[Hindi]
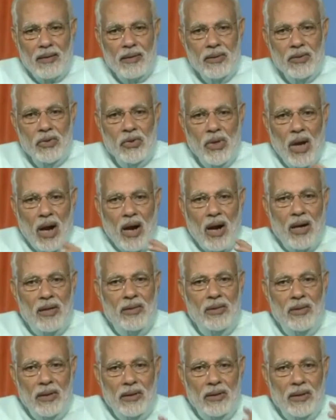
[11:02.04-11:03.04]
साठ
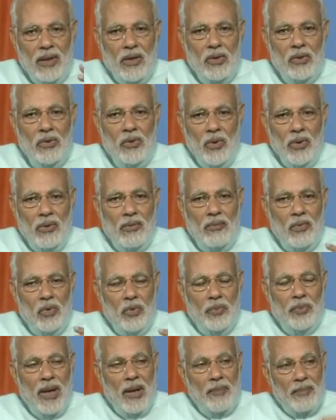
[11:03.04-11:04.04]
सत्तर सौ
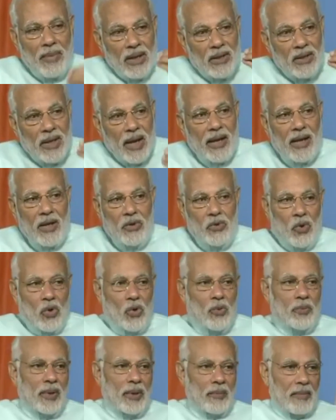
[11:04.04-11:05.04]
रुपया बच जाएगा सौ
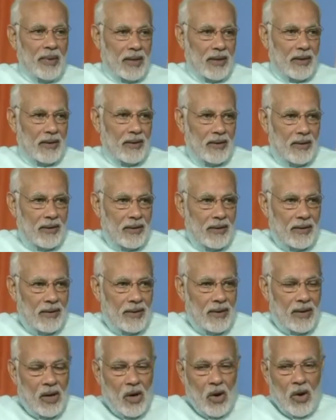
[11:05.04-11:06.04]
रुपये में
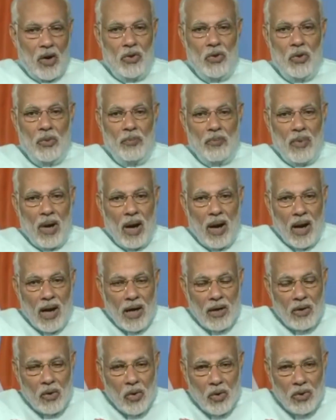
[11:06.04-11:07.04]
और जो हर
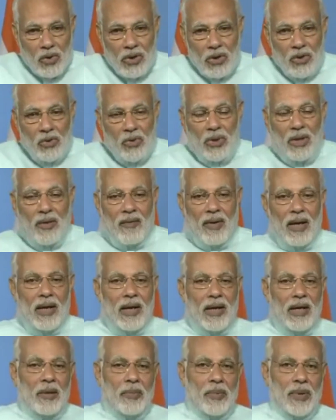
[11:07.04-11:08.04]
रोज जिनको दवाई
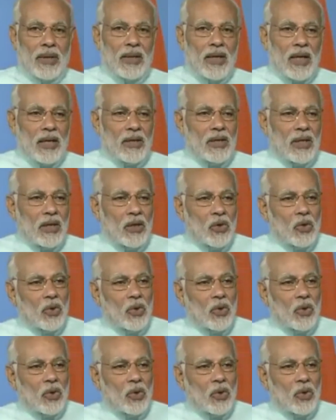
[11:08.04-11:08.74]
लेनी पड़ती है ऐसे को तो